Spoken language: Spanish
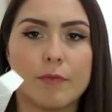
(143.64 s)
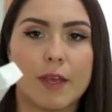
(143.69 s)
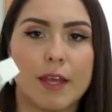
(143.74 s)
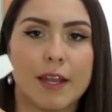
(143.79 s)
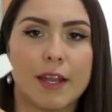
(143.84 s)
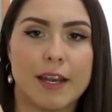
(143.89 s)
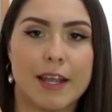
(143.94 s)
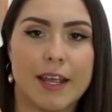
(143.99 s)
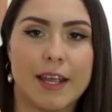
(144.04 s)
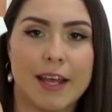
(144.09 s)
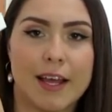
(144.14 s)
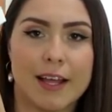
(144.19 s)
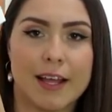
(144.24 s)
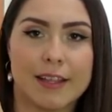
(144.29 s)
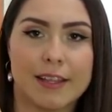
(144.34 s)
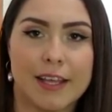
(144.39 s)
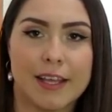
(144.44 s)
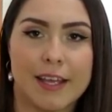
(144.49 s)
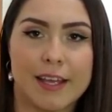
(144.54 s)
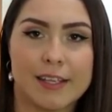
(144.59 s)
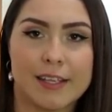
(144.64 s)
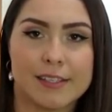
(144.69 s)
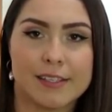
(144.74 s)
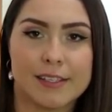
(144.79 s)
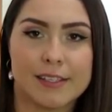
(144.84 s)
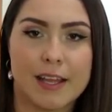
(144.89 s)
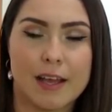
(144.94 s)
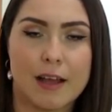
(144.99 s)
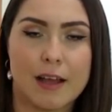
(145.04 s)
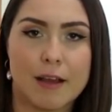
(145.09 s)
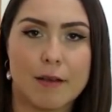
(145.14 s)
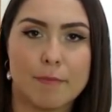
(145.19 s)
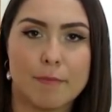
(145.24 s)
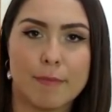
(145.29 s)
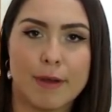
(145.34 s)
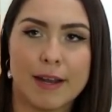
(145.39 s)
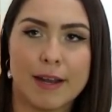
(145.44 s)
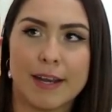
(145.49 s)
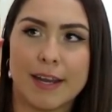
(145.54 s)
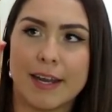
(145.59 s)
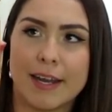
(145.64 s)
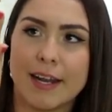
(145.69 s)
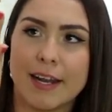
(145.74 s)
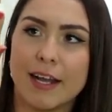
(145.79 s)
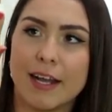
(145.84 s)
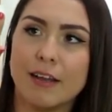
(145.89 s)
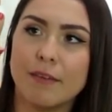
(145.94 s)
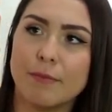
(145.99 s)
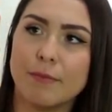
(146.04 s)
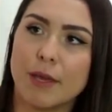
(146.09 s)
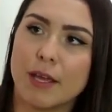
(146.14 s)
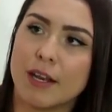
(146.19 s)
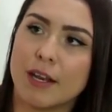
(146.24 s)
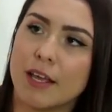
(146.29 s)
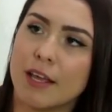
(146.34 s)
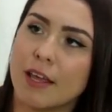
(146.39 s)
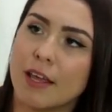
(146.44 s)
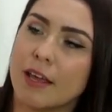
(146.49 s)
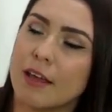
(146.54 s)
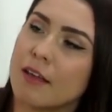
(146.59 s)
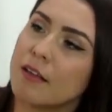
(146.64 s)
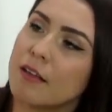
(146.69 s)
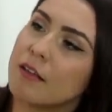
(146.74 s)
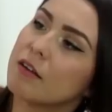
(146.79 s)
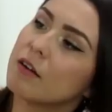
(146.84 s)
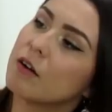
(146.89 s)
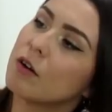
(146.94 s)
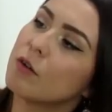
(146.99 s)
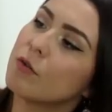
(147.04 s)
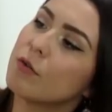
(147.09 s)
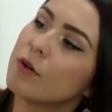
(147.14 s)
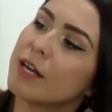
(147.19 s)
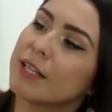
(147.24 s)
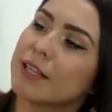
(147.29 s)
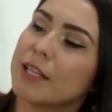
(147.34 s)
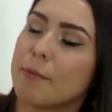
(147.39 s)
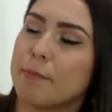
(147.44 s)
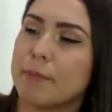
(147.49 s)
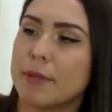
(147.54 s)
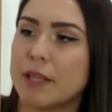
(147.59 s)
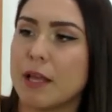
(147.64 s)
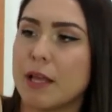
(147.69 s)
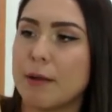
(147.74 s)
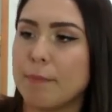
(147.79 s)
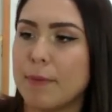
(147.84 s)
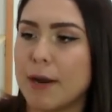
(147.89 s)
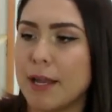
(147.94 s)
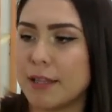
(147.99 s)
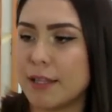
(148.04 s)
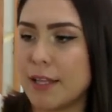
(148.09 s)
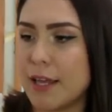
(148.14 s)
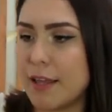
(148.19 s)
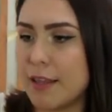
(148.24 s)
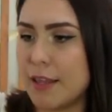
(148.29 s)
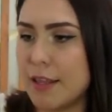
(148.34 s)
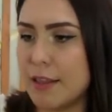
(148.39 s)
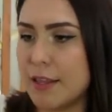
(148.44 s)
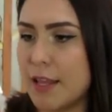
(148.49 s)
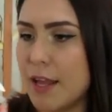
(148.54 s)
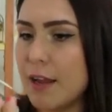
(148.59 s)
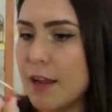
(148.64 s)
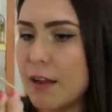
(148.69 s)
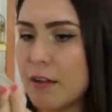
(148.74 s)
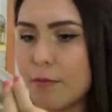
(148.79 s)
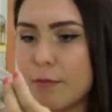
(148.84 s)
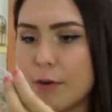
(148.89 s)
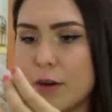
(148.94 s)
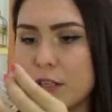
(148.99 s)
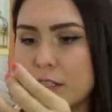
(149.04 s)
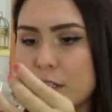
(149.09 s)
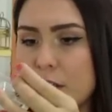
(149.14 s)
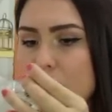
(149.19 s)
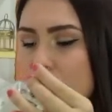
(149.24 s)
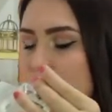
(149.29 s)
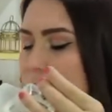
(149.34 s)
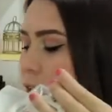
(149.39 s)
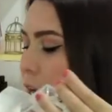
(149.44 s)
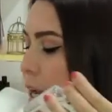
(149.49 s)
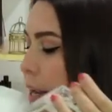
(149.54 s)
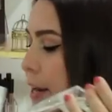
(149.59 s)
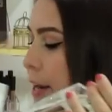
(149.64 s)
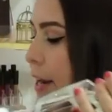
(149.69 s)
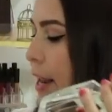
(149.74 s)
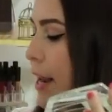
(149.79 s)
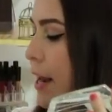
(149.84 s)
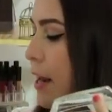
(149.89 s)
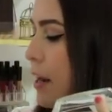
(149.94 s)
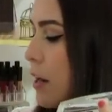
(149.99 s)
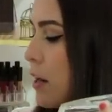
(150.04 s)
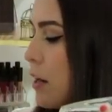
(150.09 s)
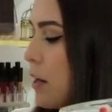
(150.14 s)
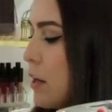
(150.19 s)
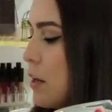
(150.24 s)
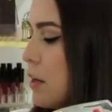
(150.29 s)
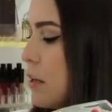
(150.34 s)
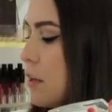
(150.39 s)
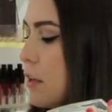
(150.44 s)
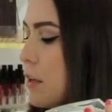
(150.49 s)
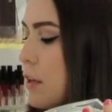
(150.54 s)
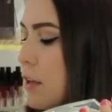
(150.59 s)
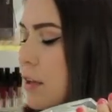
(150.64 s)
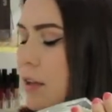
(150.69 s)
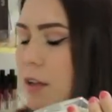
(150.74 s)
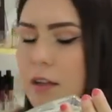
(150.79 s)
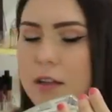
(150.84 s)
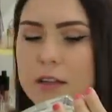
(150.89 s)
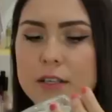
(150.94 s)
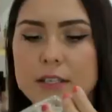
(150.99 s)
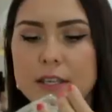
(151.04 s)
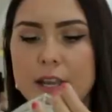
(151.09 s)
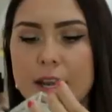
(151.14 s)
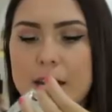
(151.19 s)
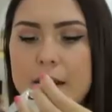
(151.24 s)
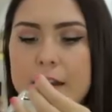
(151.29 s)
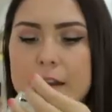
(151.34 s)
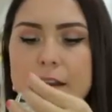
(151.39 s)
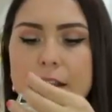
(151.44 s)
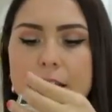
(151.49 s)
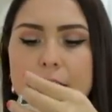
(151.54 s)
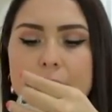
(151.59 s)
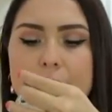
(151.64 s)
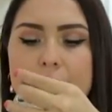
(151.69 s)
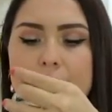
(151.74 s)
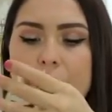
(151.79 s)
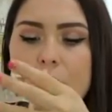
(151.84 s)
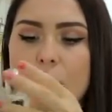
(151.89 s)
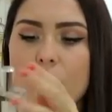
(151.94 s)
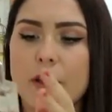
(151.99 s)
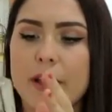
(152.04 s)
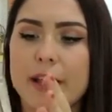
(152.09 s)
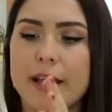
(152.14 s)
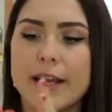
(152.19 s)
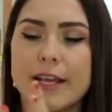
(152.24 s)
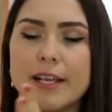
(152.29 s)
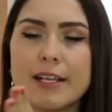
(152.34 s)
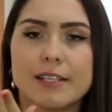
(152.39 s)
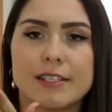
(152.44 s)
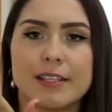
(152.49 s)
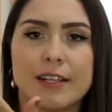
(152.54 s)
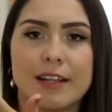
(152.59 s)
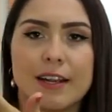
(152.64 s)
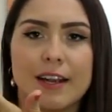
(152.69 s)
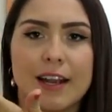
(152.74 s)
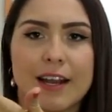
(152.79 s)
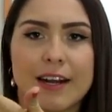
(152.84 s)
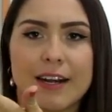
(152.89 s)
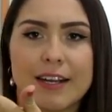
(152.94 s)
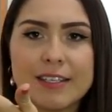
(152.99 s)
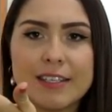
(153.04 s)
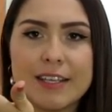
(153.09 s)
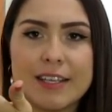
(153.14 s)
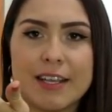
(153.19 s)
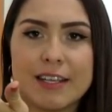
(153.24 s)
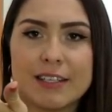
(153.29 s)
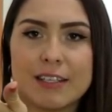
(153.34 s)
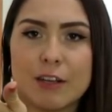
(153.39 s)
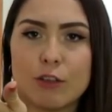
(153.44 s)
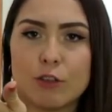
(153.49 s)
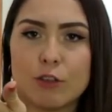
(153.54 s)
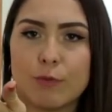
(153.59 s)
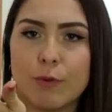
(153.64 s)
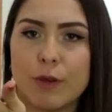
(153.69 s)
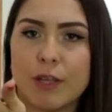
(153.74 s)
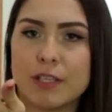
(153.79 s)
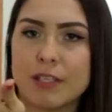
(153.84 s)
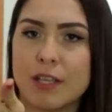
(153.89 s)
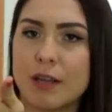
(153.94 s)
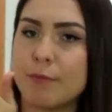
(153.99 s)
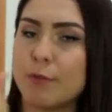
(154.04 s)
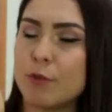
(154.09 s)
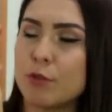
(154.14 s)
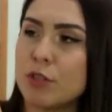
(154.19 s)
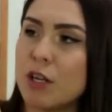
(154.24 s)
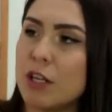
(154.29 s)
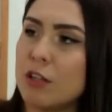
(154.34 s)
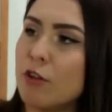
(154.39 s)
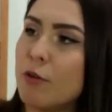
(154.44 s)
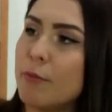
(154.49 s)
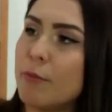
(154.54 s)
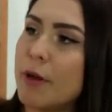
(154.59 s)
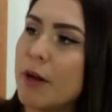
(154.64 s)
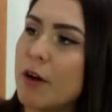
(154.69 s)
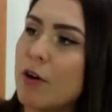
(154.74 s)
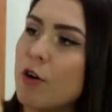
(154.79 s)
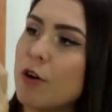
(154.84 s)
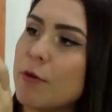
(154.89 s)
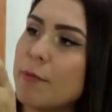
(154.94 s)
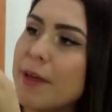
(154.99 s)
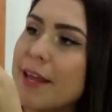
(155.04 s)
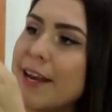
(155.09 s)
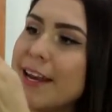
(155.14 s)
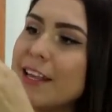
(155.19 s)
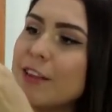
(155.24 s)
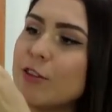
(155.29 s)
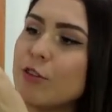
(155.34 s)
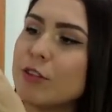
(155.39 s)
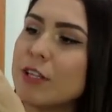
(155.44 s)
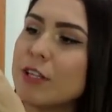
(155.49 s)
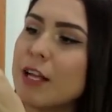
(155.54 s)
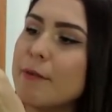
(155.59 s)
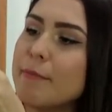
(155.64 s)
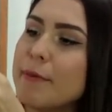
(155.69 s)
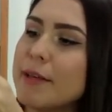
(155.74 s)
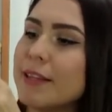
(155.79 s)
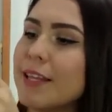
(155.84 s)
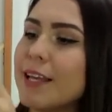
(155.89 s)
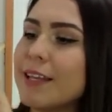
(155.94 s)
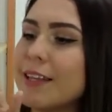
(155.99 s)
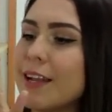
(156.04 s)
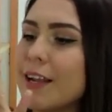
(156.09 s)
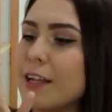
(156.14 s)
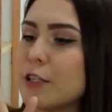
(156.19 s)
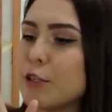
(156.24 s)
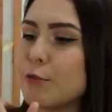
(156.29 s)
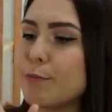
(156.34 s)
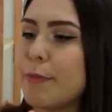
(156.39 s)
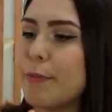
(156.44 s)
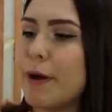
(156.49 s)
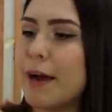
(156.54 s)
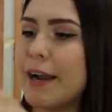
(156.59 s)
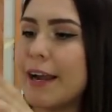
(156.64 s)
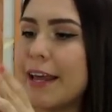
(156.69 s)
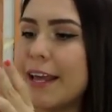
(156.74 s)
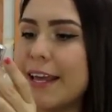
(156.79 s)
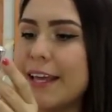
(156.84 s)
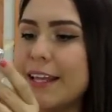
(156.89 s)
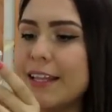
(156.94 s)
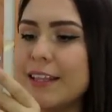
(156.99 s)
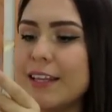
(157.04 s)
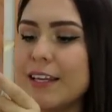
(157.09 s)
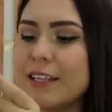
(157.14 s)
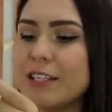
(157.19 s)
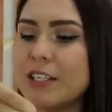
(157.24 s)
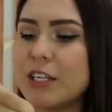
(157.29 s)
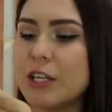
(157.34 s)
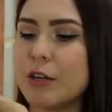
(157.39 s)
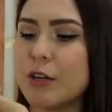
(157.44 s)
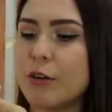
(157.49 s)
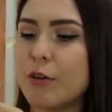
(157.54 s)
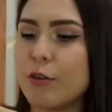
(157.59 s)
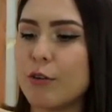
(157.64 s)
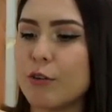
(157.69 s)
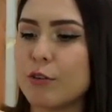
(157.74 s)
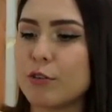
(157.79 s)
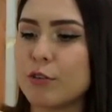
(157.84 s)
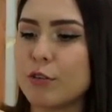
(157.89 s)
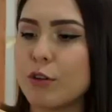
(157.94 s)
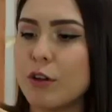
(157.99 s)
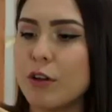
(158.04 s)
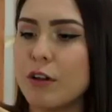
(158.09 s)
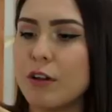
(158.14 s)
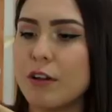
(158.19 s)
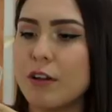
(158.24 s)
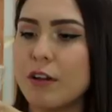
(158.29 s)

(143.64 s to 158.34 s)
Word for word: Viene de esta manera, viene con una tapita plateadita, como les digo, ya en el ya en, lo que es la reseña se los voy a estar mostrando mejor. Viene totalmente transparente, chicos.